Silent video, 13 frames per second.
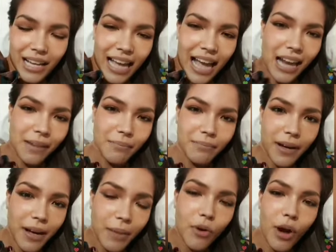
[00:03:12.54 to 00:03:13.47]
การ
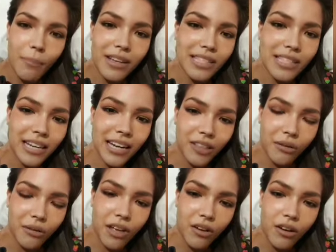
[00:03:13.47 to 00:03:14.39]
เพิ่มความมั่นใจในตั
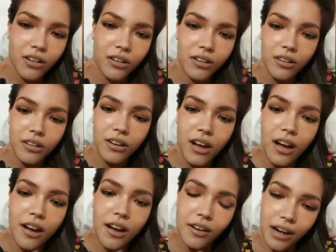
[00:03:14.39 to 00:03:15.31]
วเองก็คือ
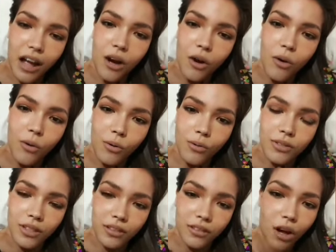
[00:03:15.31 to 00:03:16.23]
เรา
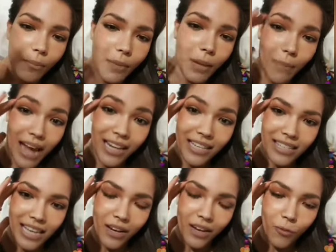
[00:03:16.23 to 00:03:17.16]
จะต้องมี
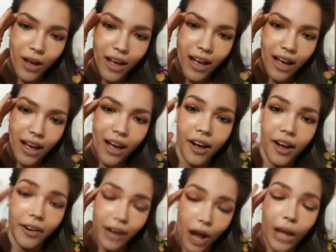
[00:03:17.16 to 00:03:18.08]
mindset ว่า
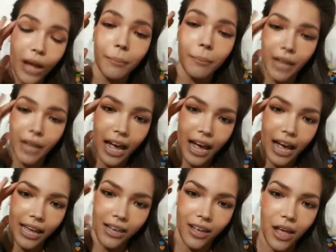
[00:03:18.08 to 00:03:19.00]
เราทำได้
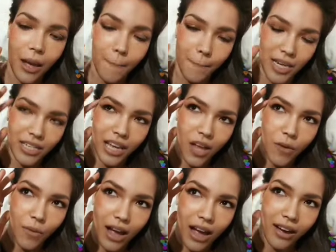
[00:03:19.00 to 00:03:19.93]
ไม่ใช่
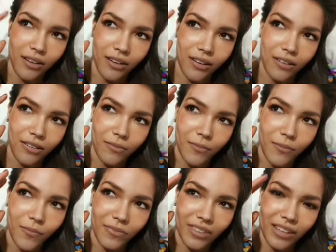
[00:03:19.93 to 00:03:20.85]
ว่า
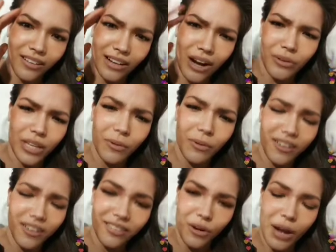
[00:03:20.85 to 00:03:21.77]
เราคิดว่า
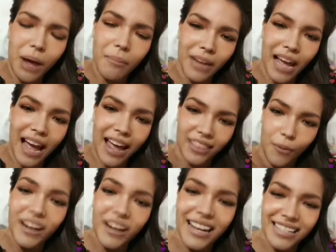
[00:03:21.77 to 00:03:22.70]
เออเราทำได้ แต่
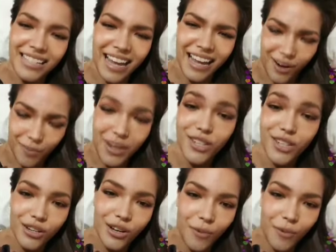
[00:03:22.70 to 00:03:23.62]
ว่าในใจเราไม่
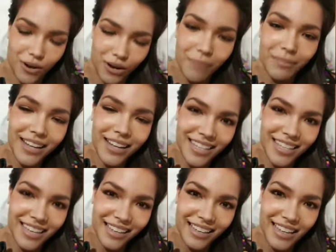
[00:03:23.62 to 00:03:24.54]
เชื่อว่าเราทำได้จริ
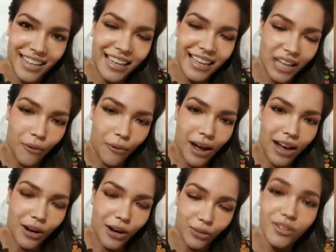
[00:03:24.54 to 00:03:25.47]
ง แต่ว่า
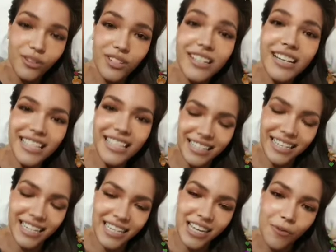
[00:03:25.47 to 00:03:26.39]
เราต้องเชื่อจากใจ
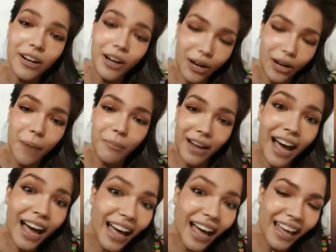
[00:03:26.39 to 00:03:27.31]
จริงว่าเราทำได้